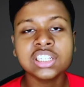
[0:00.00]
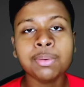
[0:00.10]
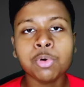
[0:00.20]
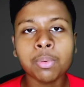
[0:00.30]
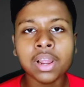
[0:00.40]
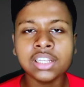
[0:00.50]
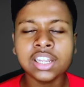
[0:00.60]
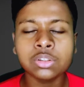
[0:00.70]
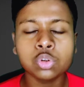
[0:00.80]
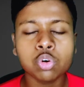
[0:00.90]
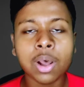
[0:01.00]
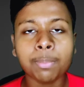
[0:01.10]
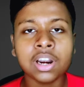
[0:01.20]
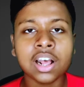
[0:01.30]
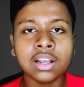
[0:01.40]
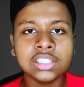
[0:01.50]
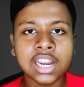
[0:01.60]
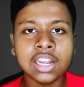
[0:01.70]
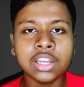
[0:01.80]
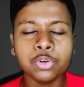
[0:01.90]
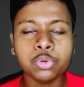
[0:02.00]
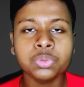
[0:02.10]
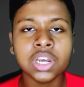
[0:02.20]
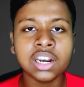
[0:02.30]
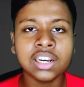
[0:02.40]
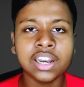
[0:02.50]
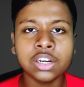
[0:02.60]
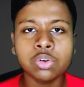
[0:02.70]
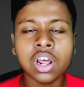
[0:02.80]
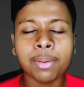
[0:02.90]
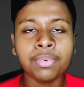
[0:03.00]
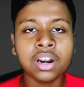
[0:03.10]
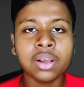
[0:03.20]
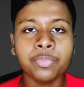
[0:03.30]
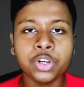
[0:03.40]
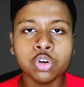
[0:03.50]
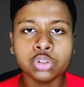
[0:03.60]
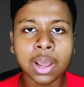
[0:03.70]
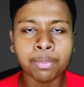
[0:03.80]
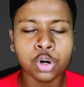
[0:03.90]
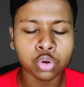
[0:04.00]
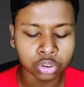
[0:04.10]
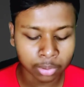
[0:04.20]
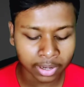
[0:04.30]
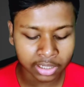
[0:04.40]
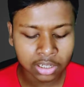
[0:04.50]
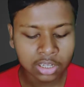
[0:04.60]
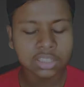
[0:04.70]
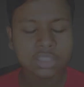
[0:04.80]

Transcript: সেই মোবাইলটির থ্রু আপনারা চাইলে ইউটিউব চ্যানেল ক্রিয়েট করে আপনারা ভিডিও আপলোড করতে পারেন